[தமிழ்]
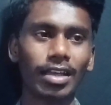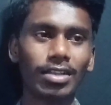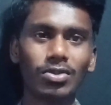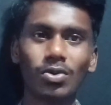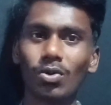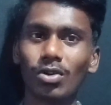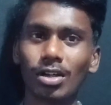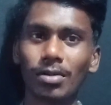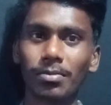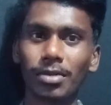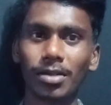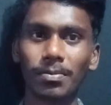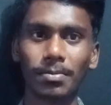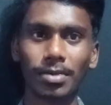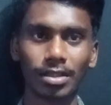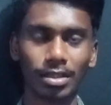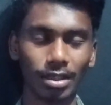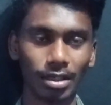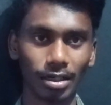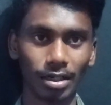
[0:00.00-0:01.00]
ஏன் சொல்கிறேன் அப்படின்னு
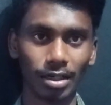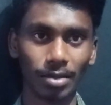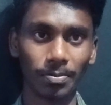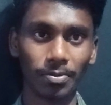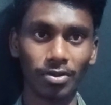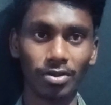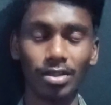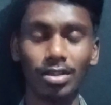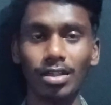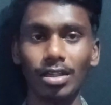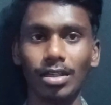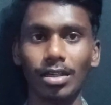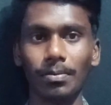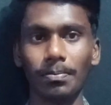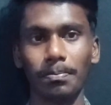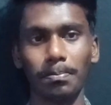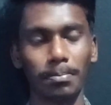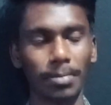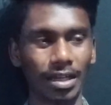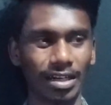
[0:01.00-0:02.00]
பார்த்தீங்கன்னா இப்போ வந்து
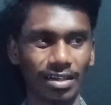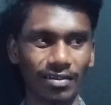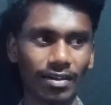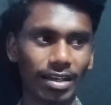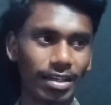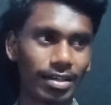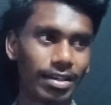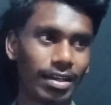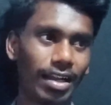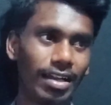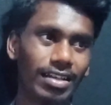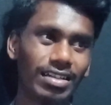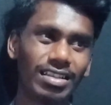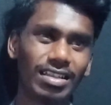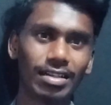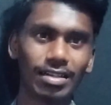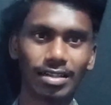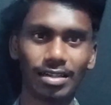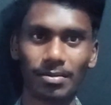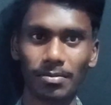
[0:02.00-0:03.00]
நீங்கள் பரவாயில்ல கலர்
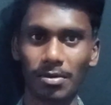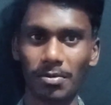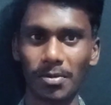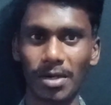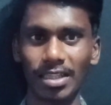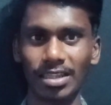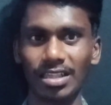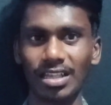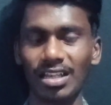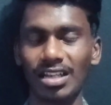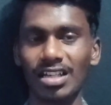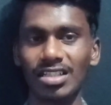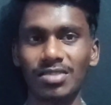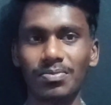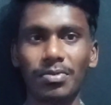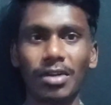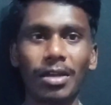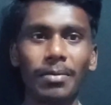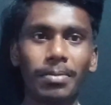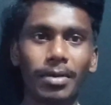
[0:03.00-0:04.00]
தானே நம்ம மாற்றிக்கலாம்
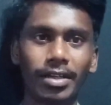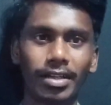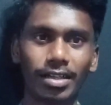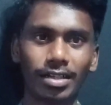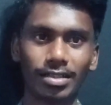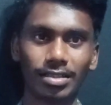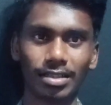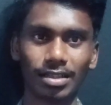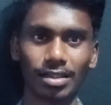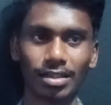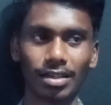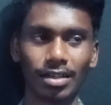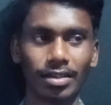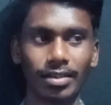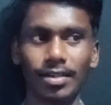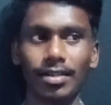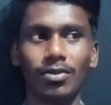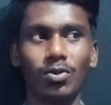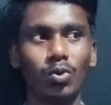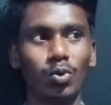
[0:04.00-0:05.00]
ஸ்ப்ரே பெயிண்ட் அடிச்சுக்கலாம்
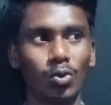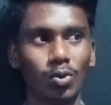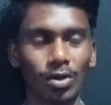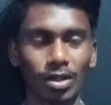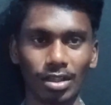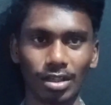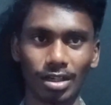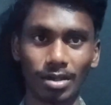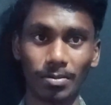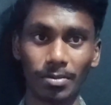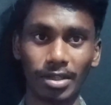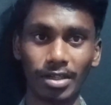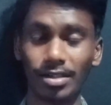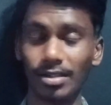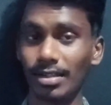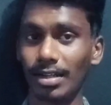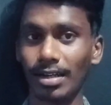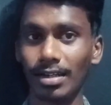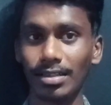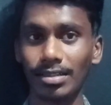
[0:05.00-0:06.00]
இன்னும் நூறுரூவா தானே
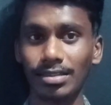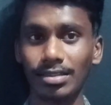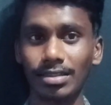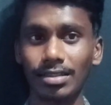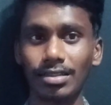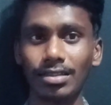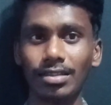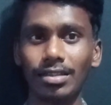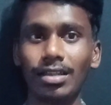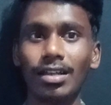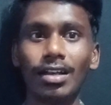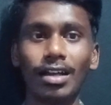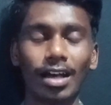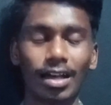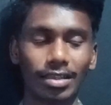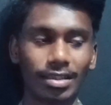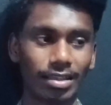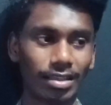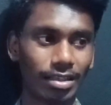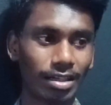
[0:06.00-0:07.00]
அப்படின்னு நினச்சி
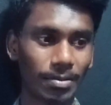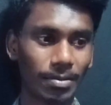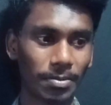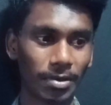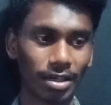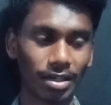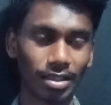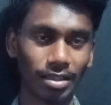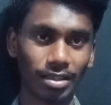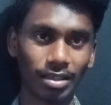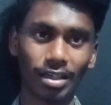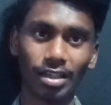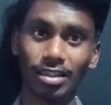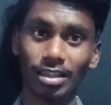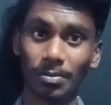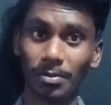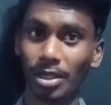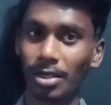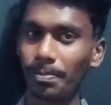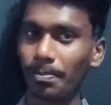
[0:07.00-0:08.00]
அந்த இதில் பண்ணாதீங்க
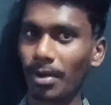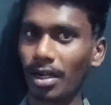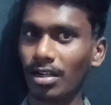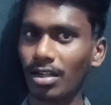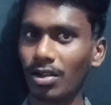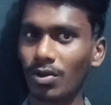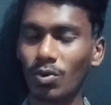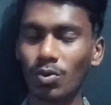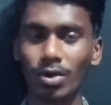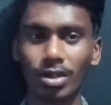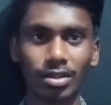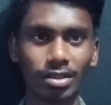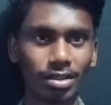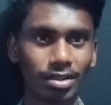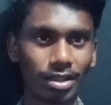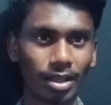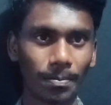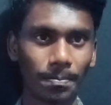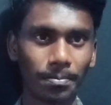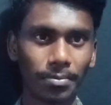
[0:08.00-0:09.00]
அந்த மாதிரி பண்ணக்கூடாது
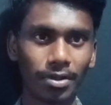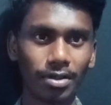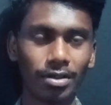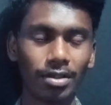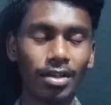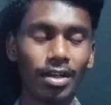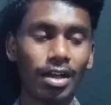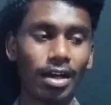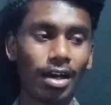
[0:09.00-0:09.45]
தப்பு